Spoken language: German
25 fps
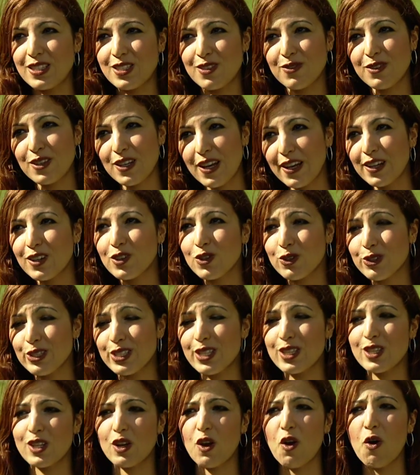Es wird ein
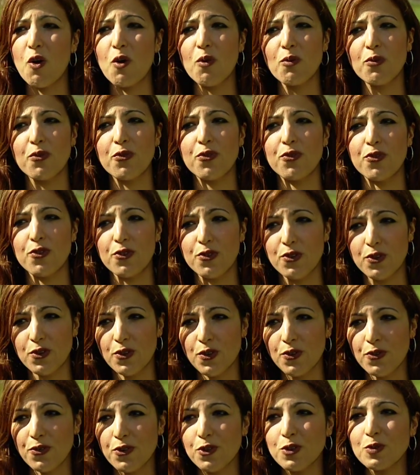großer Traum
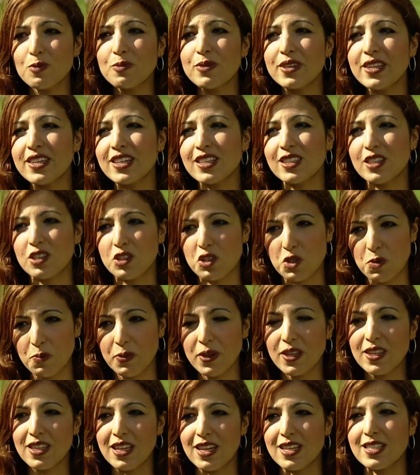äh, von mir, dann
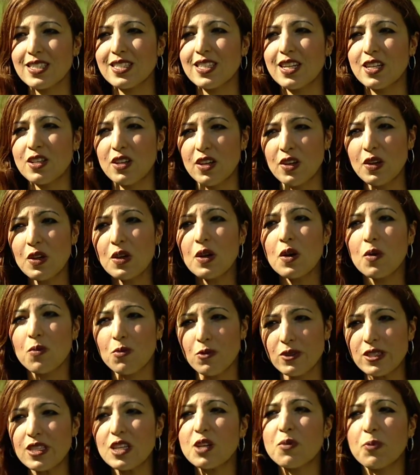später als eine
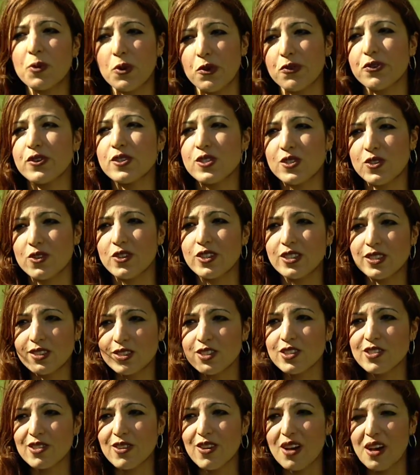
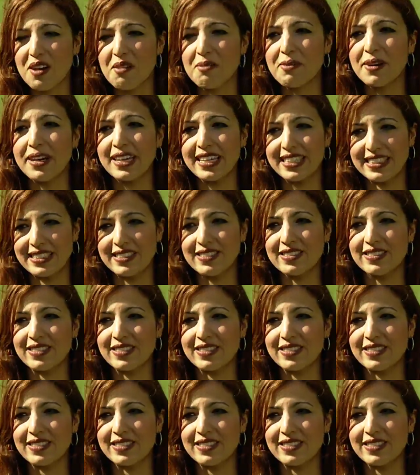Musikprofessorin zu arbeiten.